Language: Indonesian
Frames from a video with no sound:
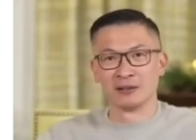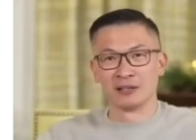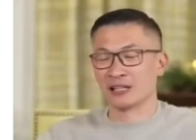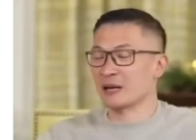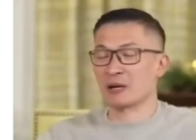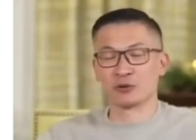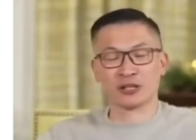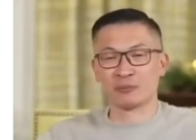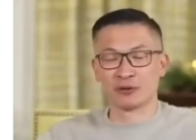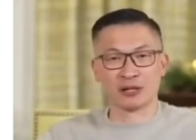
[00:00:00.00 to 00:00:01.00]
Yang saya
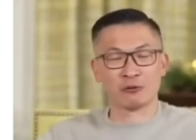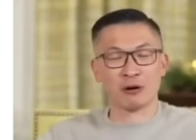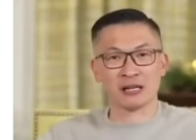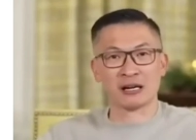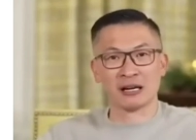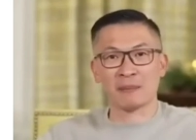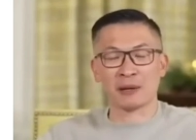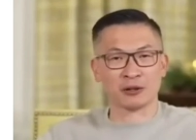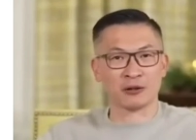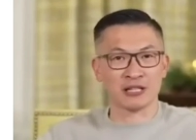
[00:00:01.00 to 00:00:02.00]
maksudkan bukan kuasa gelap
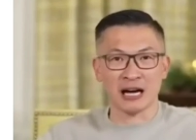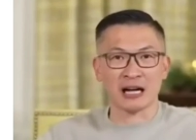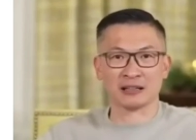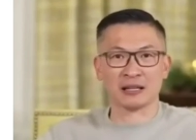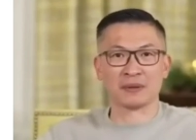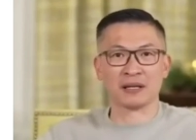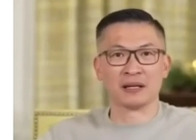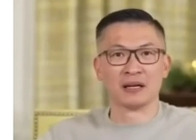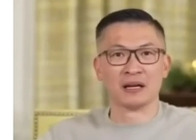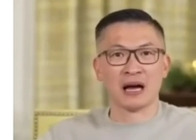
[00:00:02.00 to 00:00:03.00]
atau roh jahat, tetapi
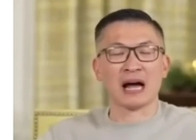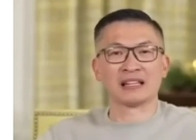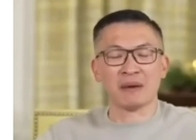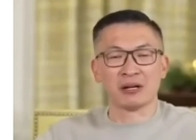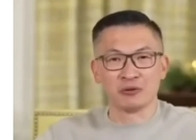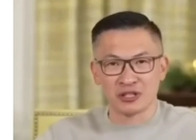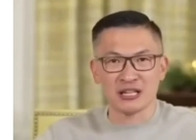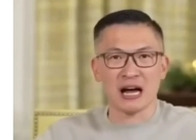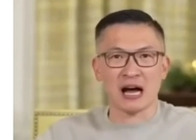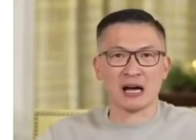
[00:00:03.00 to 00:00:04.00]
hati
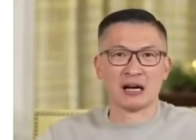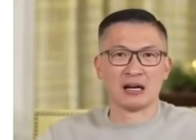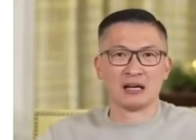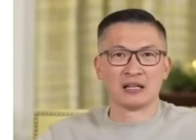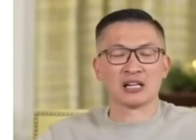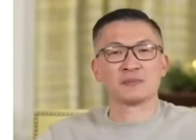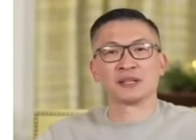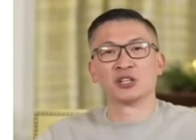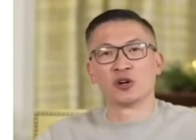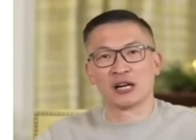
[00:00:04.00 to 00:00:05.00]
manusia yang
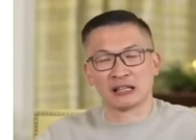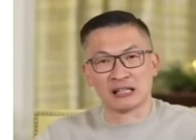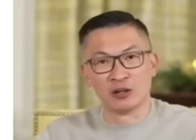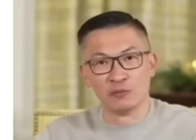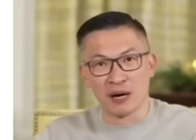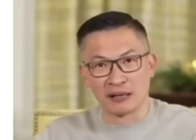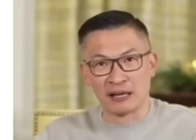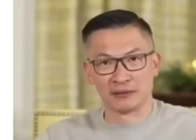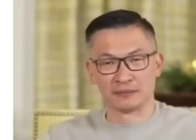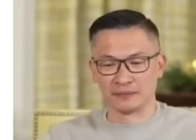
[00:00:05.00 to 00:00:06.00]
seperti donat ada
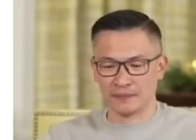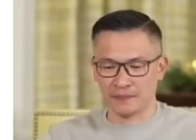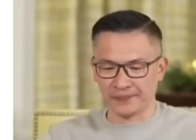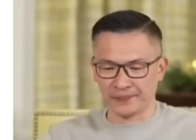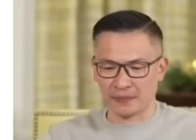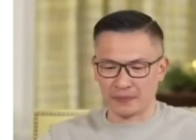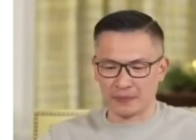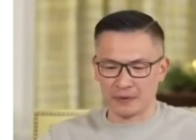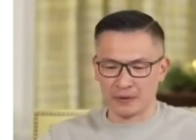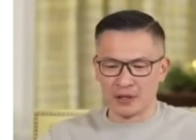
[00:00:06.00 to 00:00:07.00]
lubangnya.
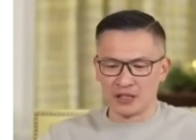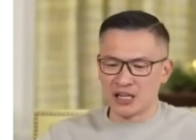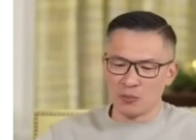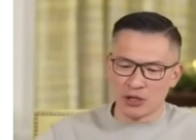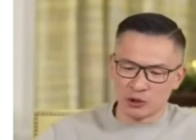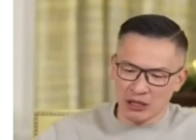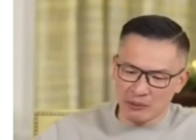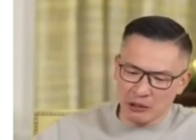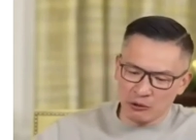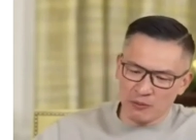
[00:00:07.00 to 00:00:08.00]
Jikalau bukan Tuhan
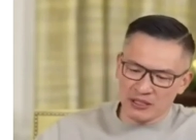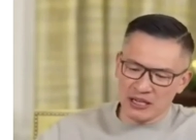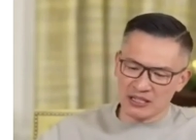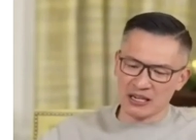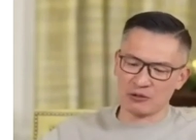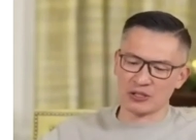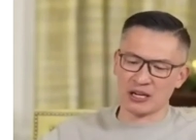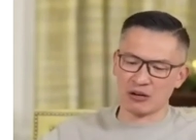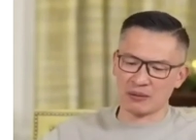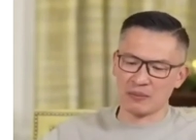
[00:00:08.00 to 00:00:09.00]
yang membangun rumah, sia-sialah
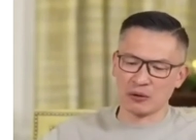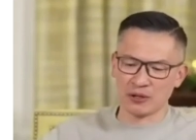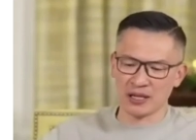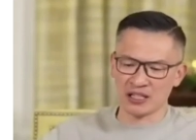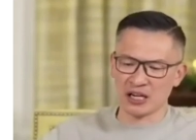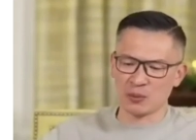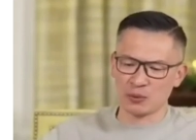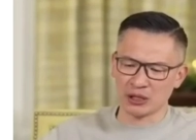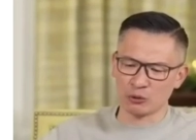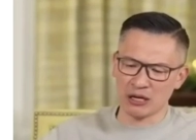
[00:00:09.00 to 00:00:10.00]
usaha orang yang membangunnya. Jikalau
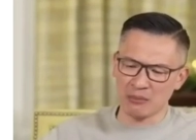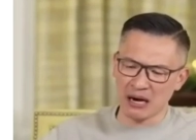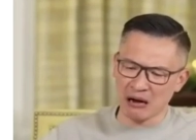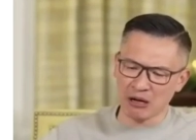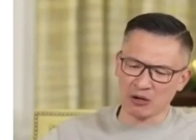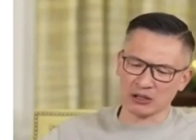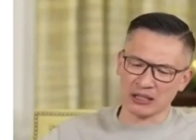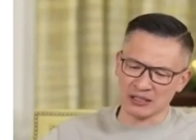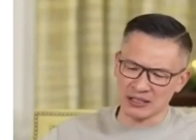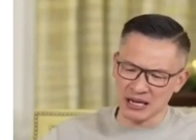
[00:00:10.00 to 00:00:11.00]
bukan Tuhan yang mengawal
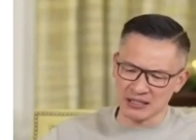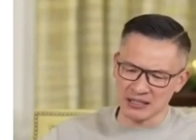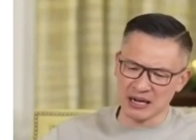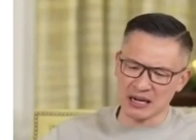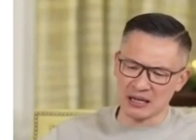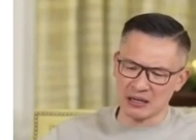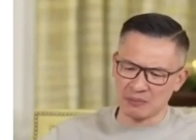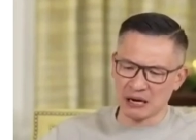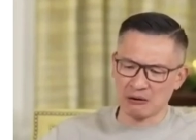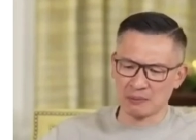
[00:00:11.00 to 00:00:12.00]
kota, sia-sialah
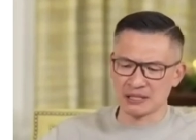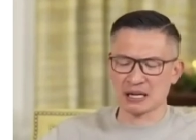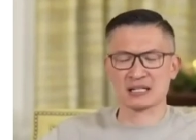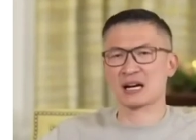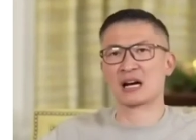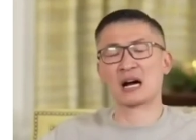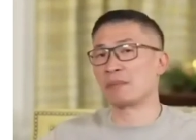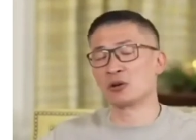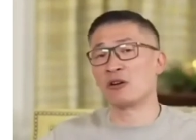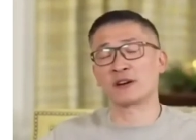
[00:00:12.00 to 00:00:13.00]
pengawal berjaga-jaga. Nggak
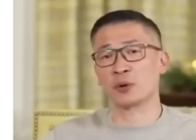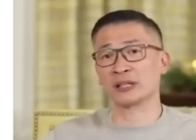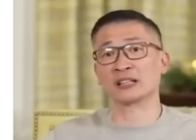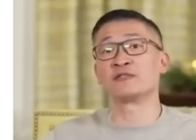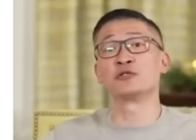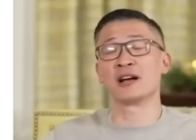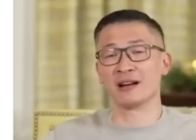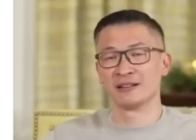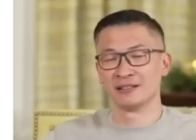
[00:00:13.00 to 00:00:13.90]
perlu overprotective juga.